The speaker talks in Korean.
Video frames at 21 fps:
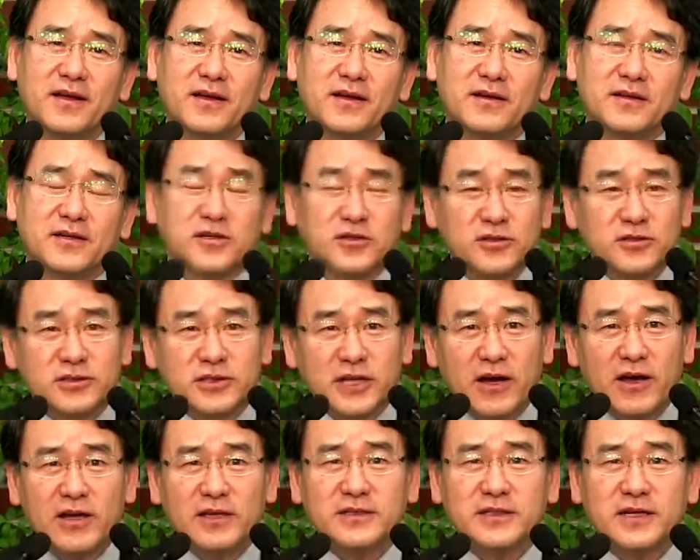그
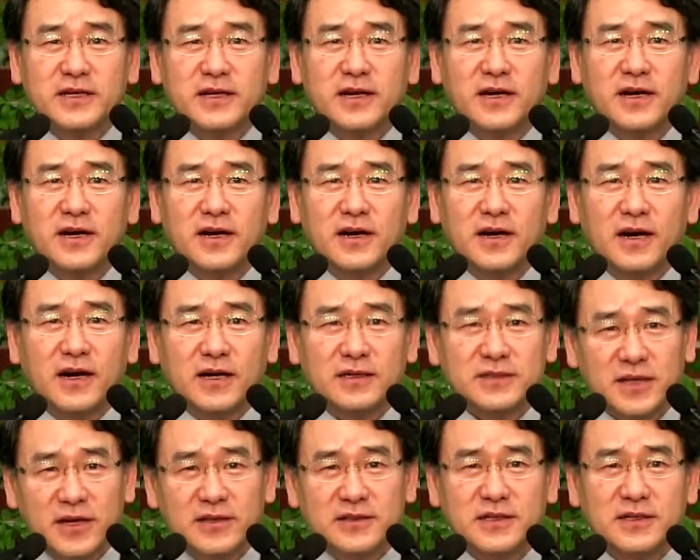사회자가,
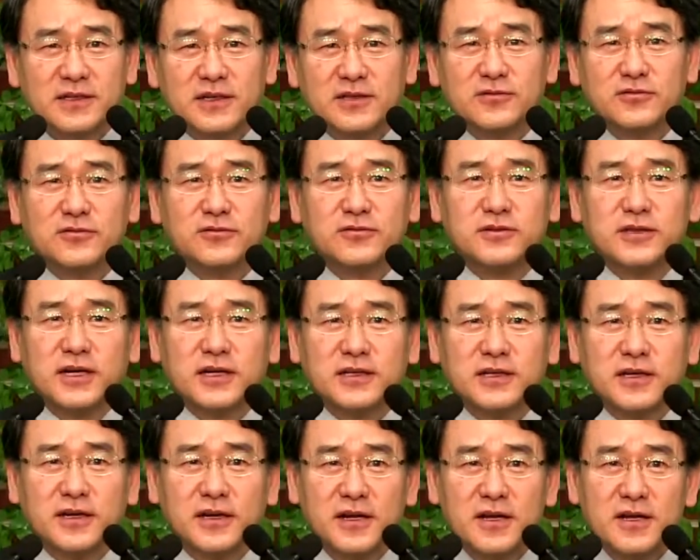사회자가 누군가
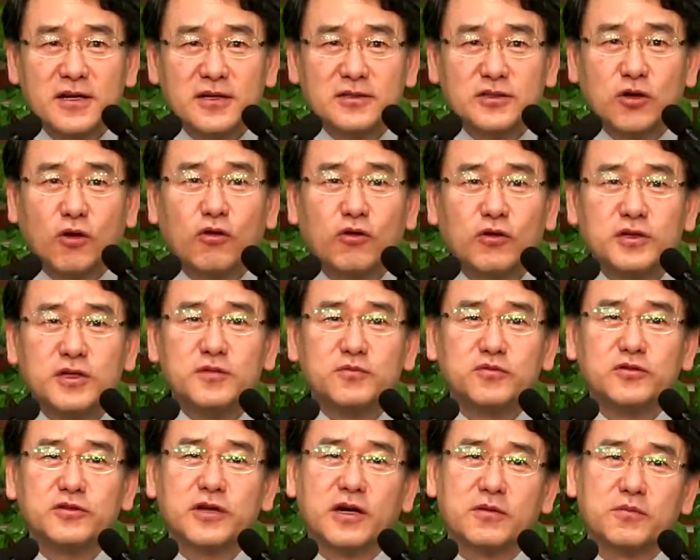이렇게 소원이
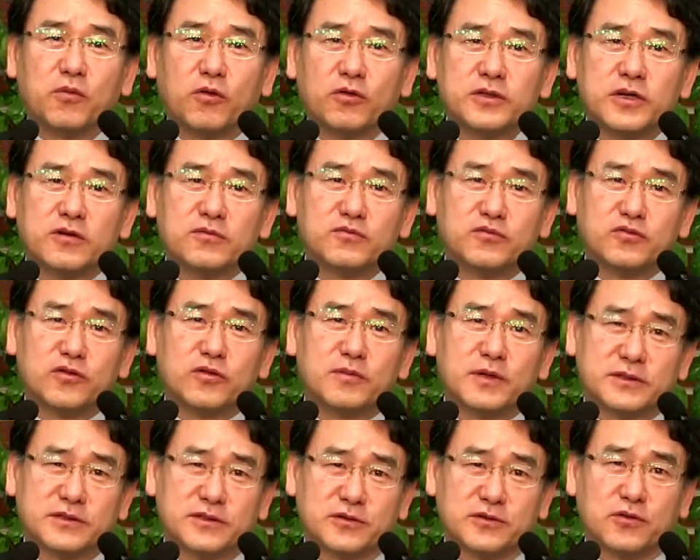뭐냐, 뭐냐고
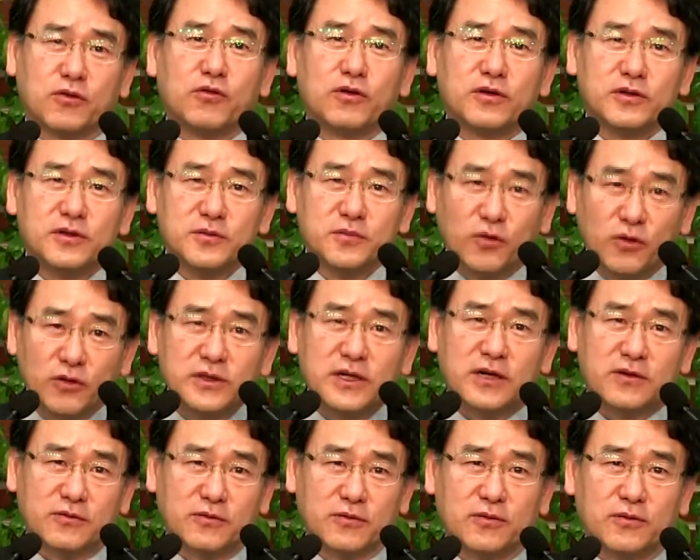물어봤어. 소원이
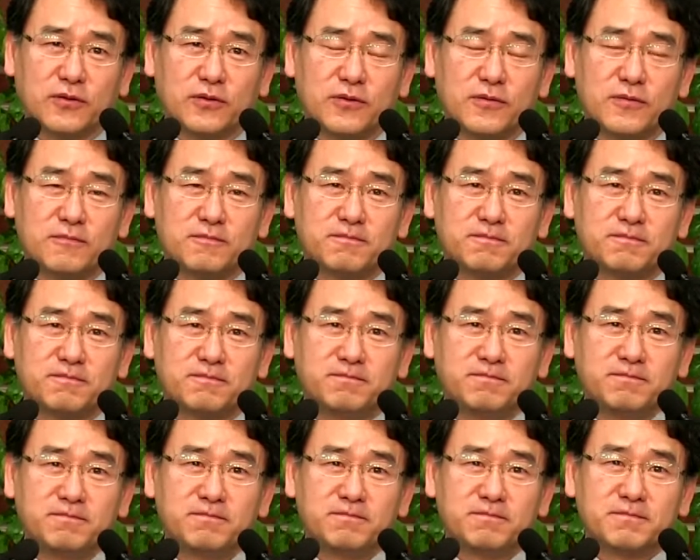뭐냐고.
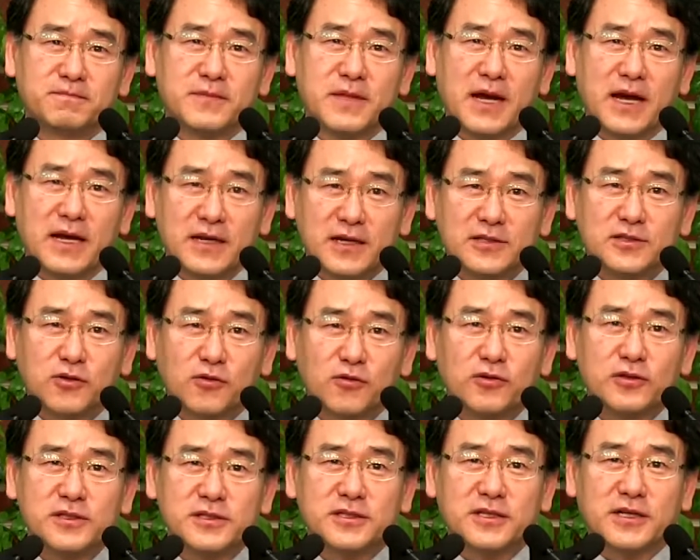응? 아이가
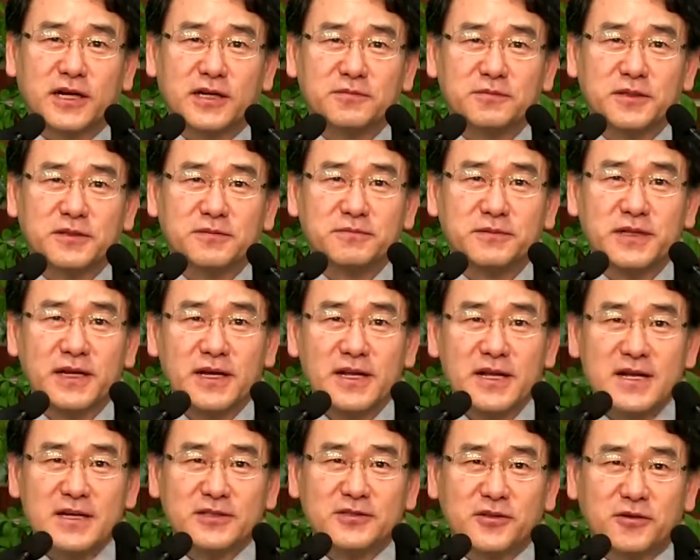소원이 있을까? 아니면 그
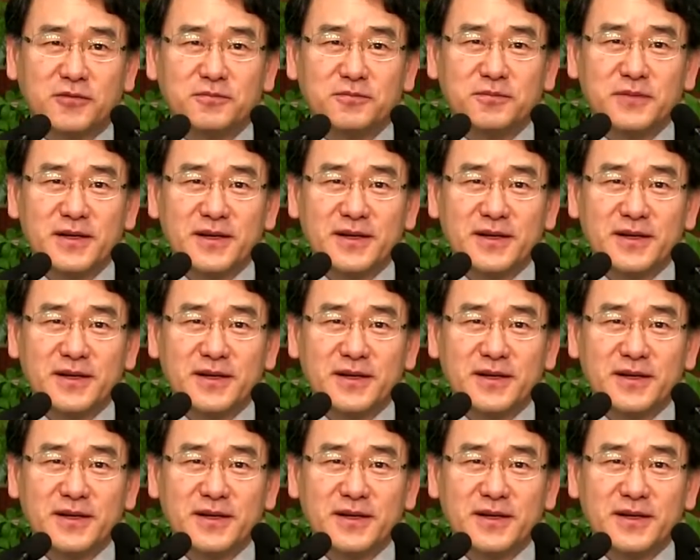좀,